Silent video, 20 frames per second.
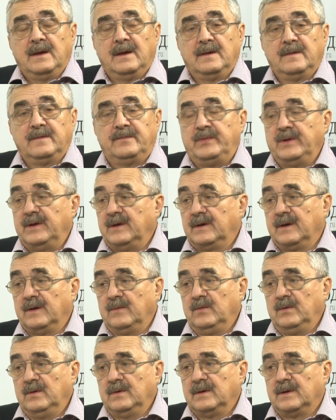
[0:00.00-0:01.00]
э, в
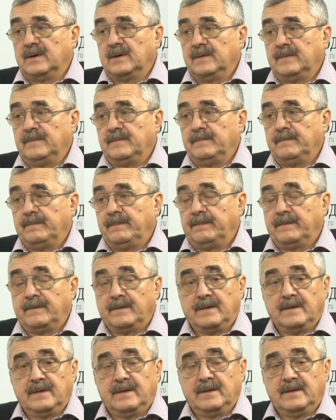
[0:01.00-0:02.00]
переговорах
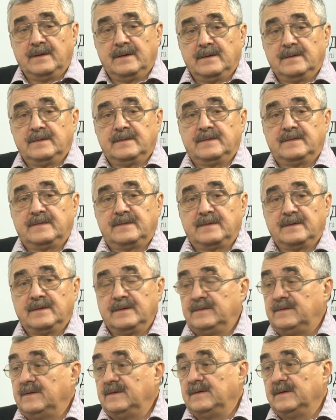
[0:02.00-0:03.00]

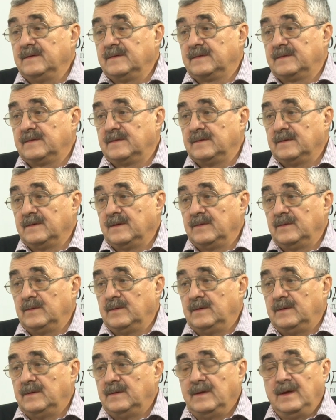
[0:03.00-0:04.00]
с чеченской
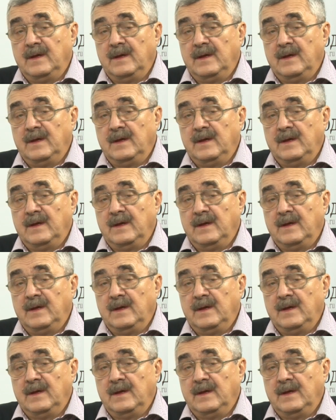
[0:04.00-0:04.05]
стороной